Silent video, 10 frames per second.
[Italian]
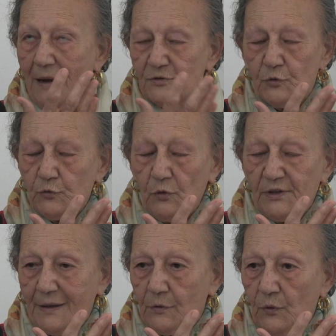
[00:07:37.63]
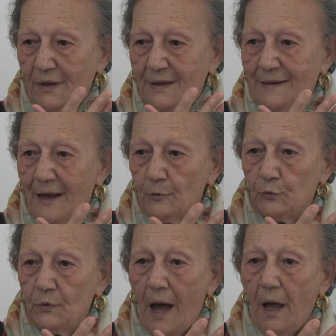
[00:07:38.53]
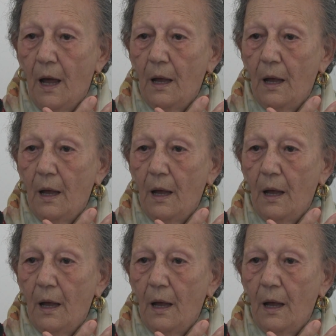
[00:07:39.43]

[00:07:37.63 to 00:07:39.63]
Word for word: eh, sotto il chiarore della luna,